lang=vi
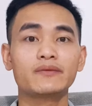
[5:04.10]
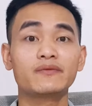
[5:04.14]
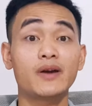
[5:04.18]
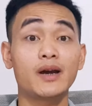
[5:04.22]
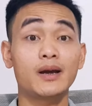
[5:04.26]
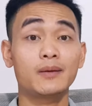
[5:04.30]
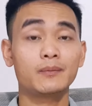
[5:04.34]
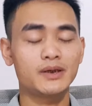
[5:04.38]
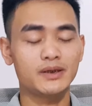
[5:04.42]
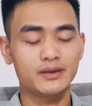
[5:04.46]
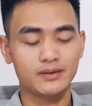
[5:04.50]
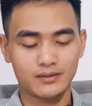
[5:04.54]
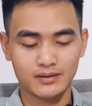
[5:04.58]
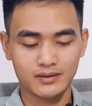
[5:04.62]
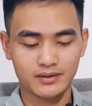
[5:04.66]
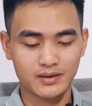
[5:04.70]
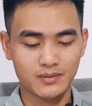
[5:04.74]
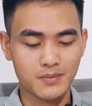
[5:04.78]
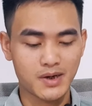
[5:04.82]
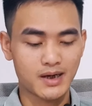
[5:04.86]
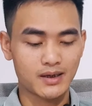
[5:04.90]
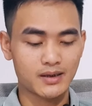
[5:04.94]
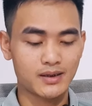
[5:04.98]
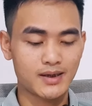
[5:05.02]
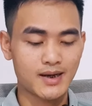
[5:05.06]
Phạm ấy
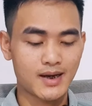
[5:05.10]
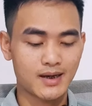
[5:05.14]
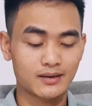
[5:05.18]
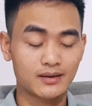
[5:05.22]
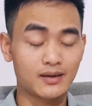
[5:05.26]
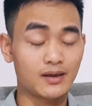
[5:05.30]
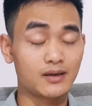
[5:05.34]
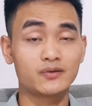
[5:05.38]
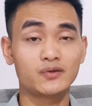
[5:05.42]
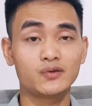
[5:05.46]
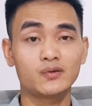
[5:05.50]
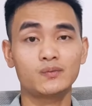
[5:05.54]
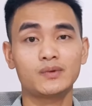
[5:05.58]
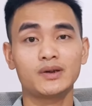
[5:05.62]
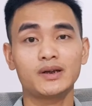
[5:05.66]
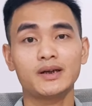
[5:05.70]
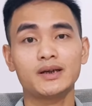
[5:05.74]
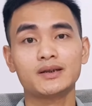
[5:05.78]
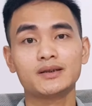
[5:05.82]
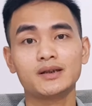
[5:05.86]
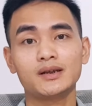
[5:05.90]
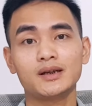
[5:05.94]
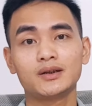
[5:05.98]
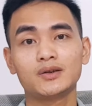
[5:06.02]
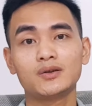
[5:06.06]
thì bạn ấy đang tận dụng cái
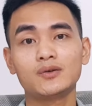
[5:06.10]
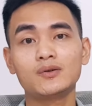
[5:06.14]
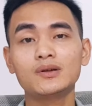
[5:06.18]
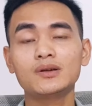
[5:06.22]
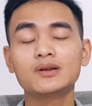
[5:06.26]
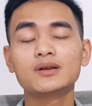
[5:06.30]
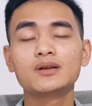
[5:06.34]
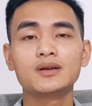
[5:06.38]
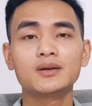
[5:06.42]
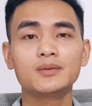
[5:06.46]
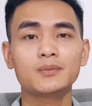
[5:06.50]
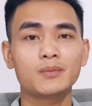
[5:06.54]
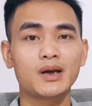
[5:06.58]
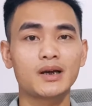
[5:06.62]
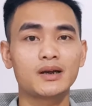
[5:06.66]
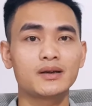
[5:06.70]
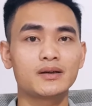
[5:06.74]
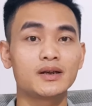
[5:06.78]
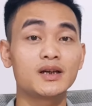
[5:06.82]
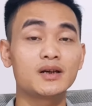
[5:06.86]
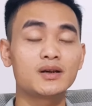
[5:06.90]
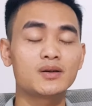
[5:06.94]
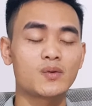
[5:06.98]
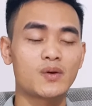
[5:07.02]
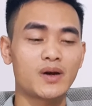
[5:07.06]
này rất là tốt bạn ấy ờ,